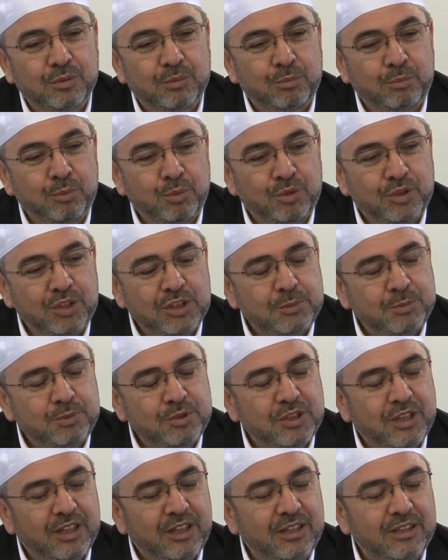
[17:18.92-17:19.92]
müthiş bir
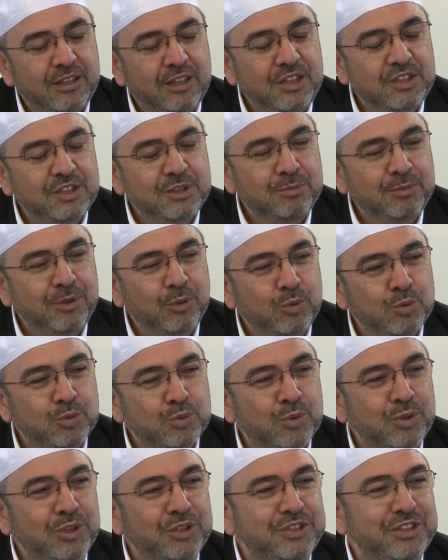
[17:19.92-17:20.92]
şekilde içimde
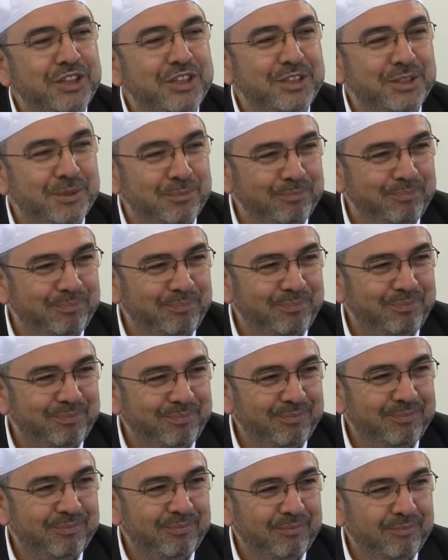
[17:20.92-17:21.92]
huzur hissettim.
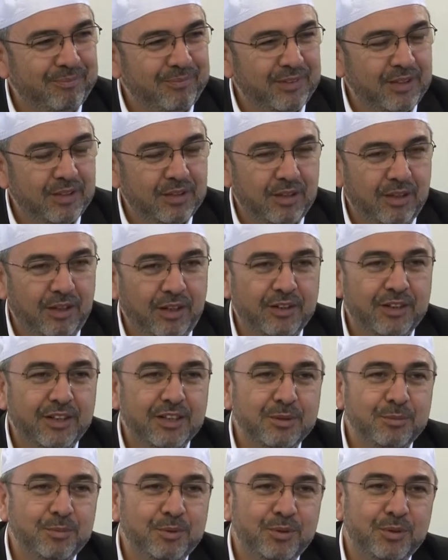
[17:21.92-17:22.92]

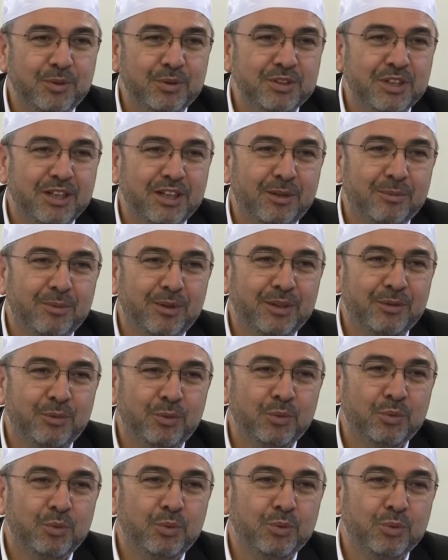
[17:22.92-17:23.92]
Anladım ki diyor Cenab-ı Hak
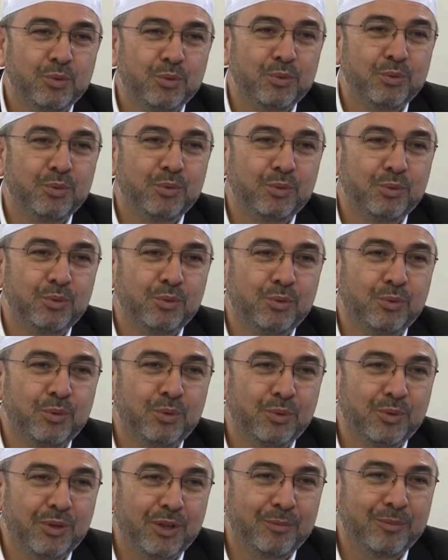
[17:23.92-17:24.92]
uykunun,
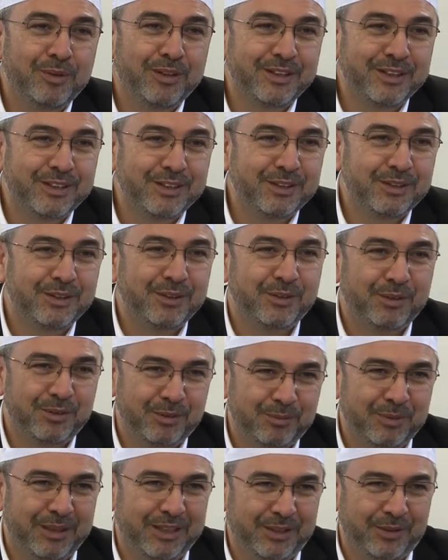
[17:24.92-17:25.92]
uyuklamanın
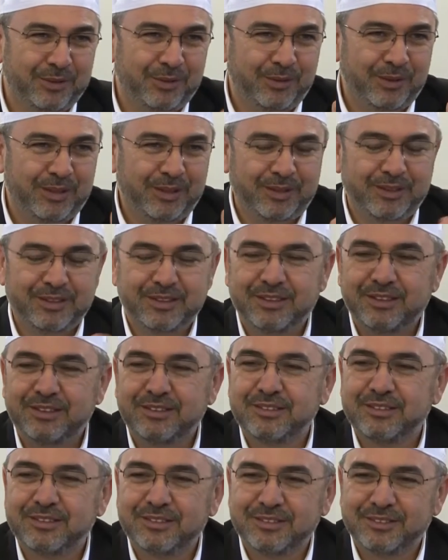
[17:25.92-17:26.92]
belki öyle
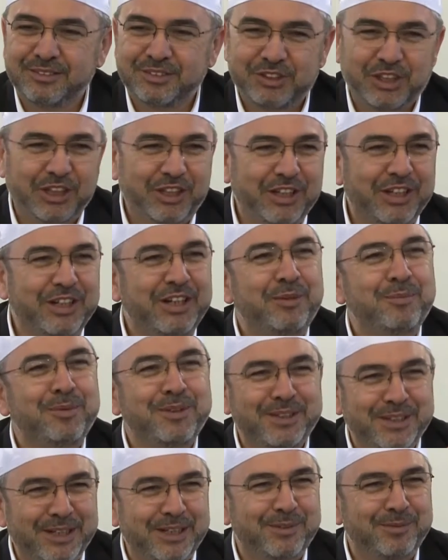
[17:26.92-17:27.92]

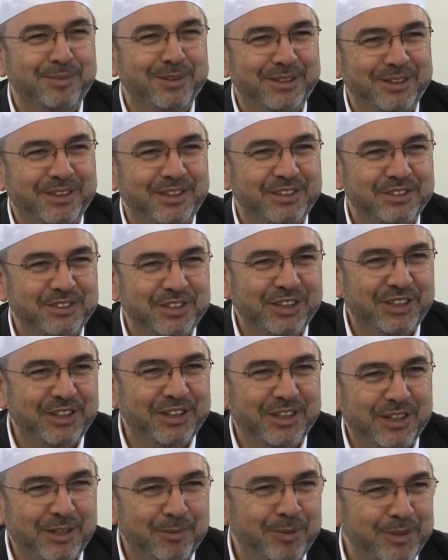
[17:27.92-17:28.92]
şekerleme diyelim hatta
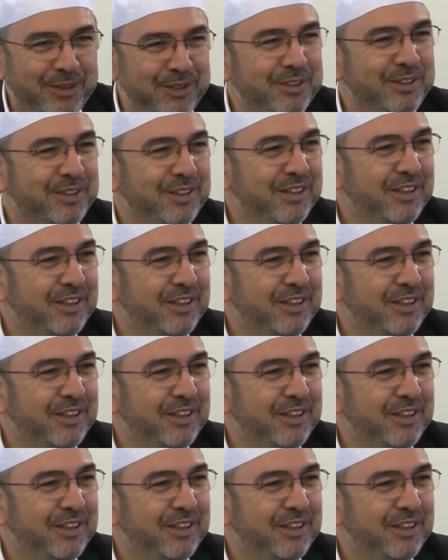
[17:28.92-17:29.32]
şekerlemenin